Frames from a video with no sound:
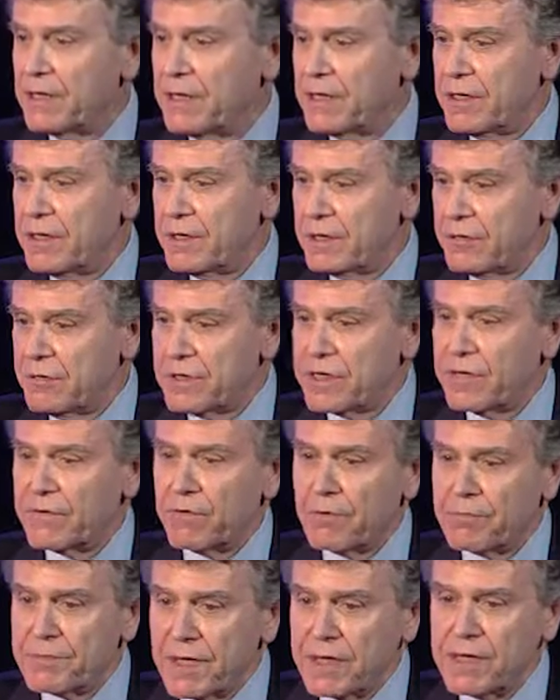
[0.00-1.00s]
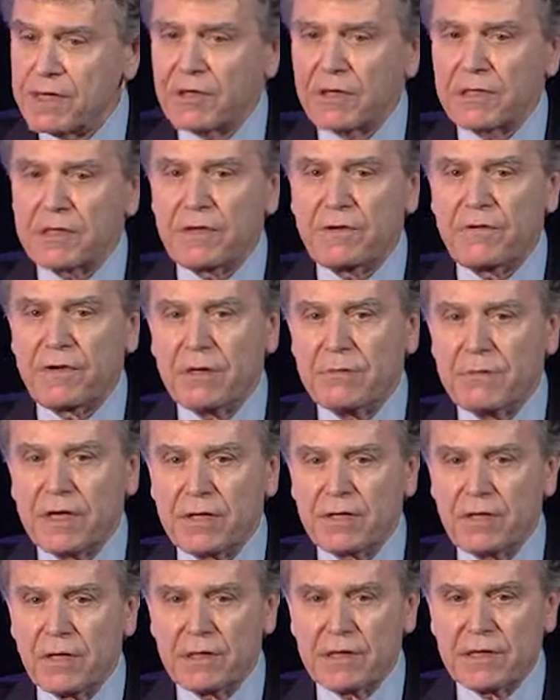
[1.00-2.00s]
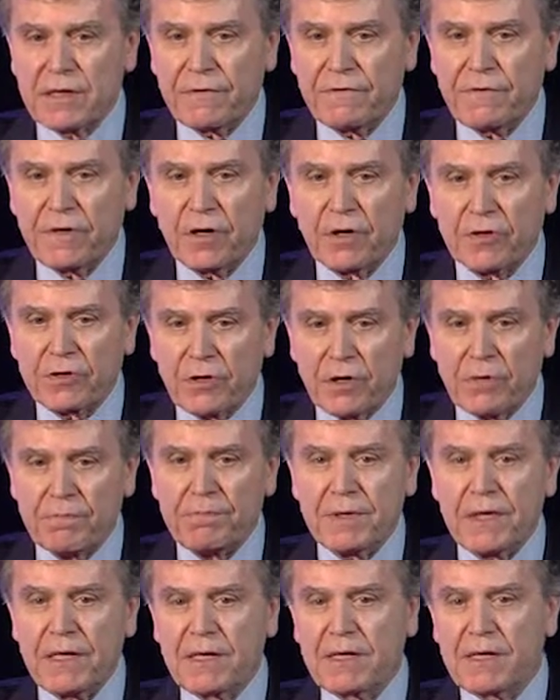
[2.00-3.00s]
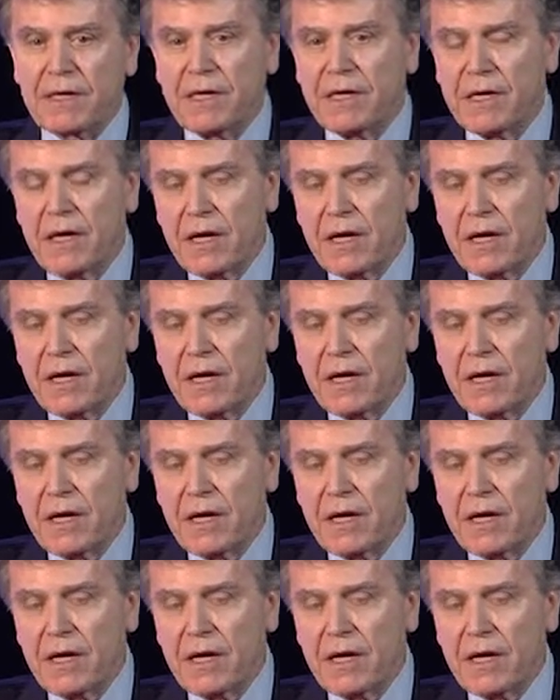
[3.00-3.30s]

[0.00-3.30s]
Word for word: euh, nous avons bien identifié maintenant les effets anthropiques,